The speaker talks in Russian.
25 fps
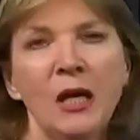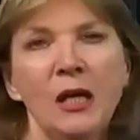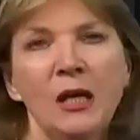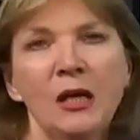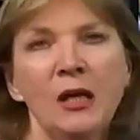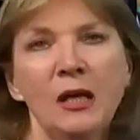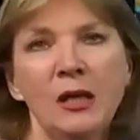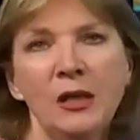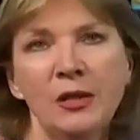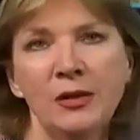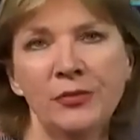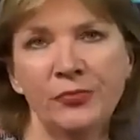
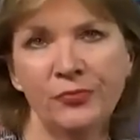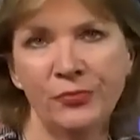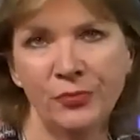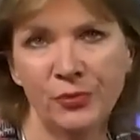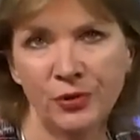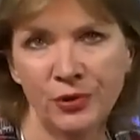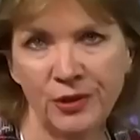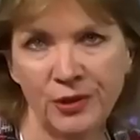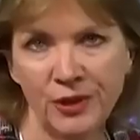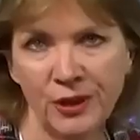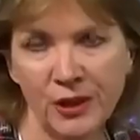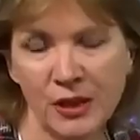И
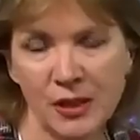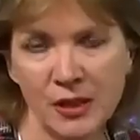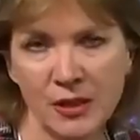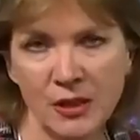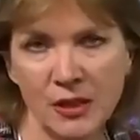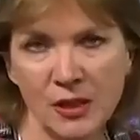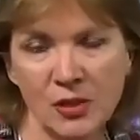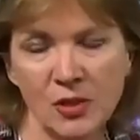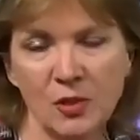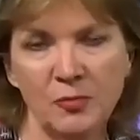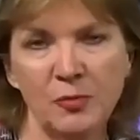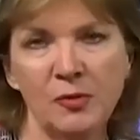вот я
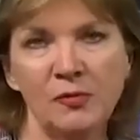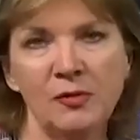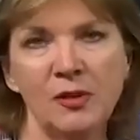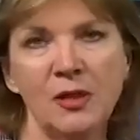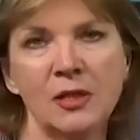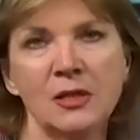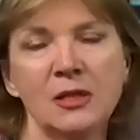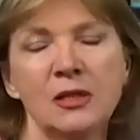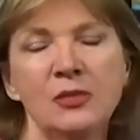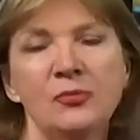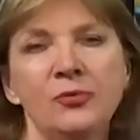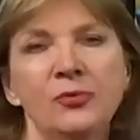сразу
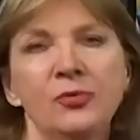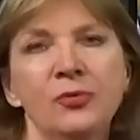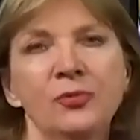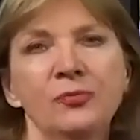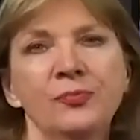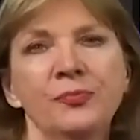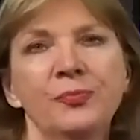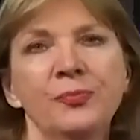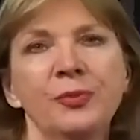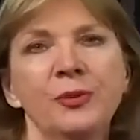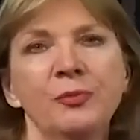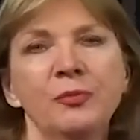объявляю
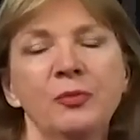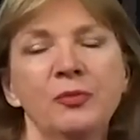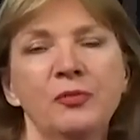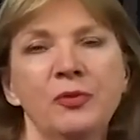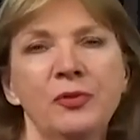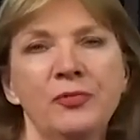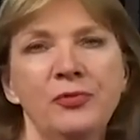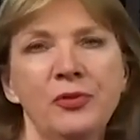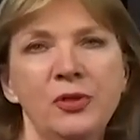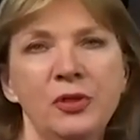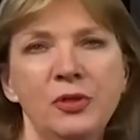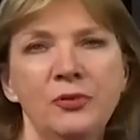телефон прямого
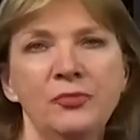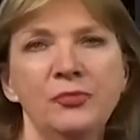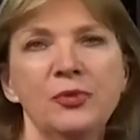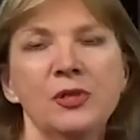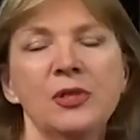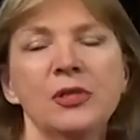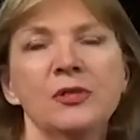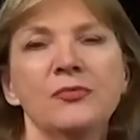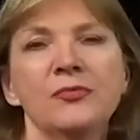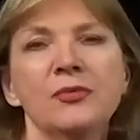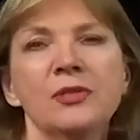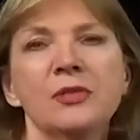эфира
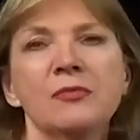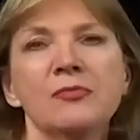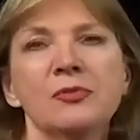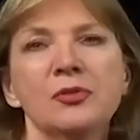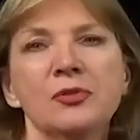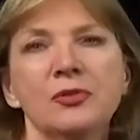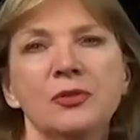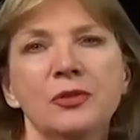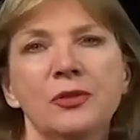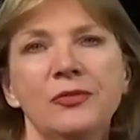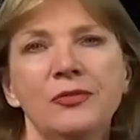8 800